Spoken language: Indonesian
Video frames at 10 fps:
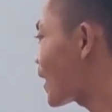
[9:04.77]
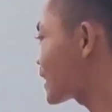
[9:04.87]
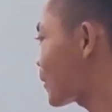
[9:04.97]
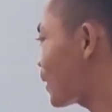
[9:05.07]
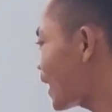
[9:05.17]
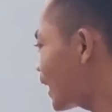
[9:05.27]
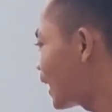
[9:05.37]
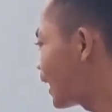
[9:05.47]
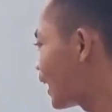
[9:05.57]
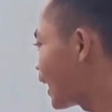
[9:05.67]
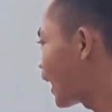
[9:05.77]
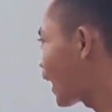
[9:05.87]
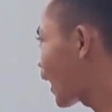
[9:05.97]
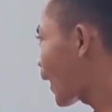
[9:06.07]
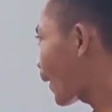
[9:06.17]
apa SMA?
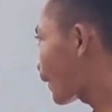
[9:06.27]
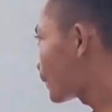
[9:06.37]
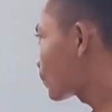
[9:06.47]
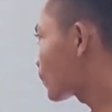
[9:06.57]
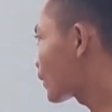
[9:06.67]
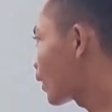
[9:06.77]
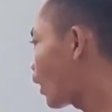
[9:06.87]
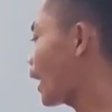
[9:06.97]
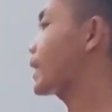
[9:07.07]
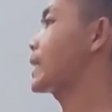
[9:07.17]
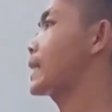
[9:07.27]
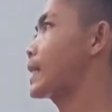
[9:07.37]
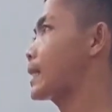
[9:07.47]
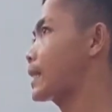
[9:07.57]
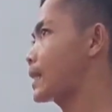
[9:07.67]
SMK Tekmako.
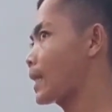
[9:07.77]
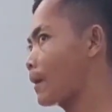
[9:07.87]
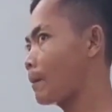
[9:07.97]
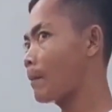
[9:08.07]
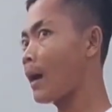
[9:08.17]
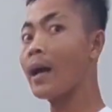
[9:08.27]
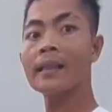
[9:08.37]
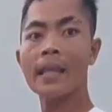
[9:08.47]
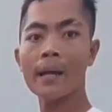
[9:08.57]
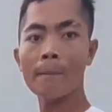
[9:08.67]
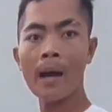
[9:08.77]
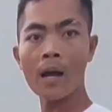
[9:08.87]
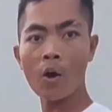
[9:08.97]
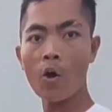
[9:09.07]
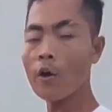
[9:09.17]
SMA
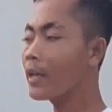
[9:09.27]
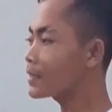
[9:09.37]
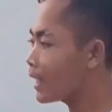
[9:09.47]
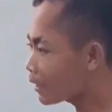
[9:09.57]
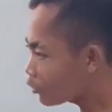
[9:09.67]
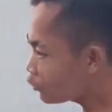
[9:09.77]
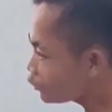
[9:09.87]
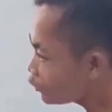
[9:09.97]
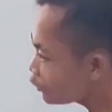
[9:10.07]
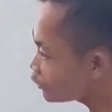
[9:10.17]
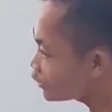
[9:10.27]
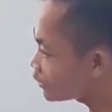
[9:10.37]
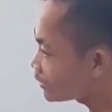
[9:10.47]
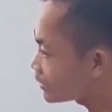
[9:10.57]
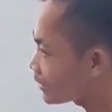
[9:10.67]
Tekmako yang satu
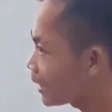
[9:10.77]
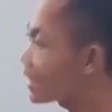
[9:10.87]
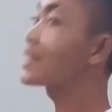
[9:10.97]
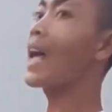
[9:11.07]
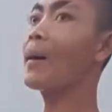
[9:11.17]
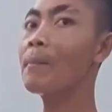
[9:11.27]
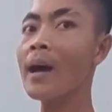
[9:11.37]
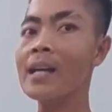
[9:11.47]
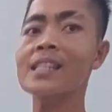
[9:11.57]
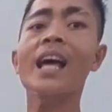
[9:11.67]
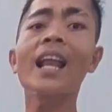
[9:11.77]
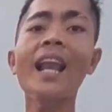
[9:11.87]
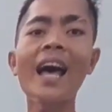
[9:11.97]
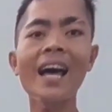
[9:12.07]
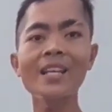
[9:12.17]
sama, sama
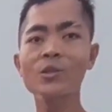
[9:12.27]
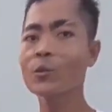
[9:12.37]
sekelas